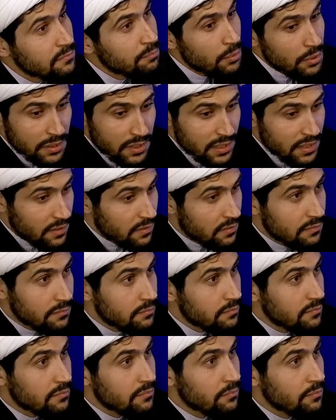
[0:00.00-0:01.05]
Por quê?
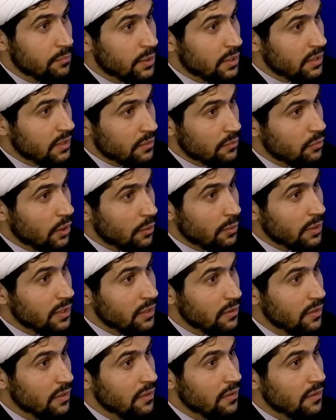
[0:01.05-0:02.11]
Porque passava Porque qualquer...
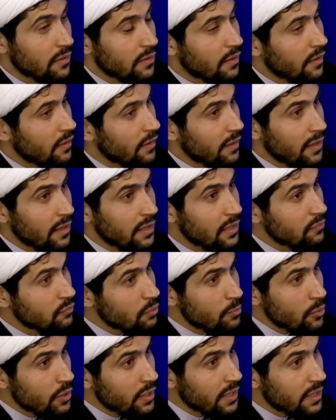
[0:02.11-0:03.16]
mais tempo orando. É, eu
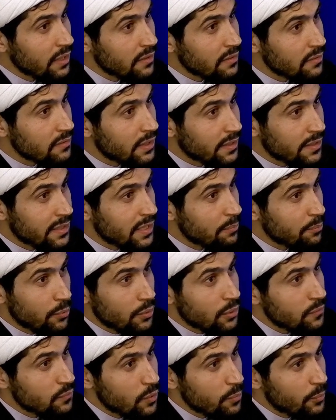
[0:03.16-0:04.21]
vou morrer. Daqui a
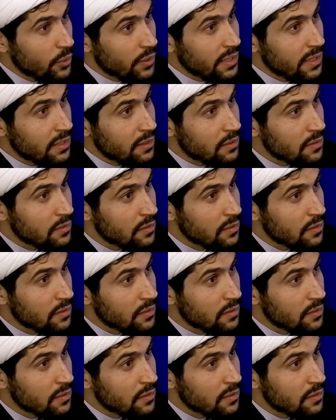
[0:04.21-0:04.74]
pouco eu vou morrer.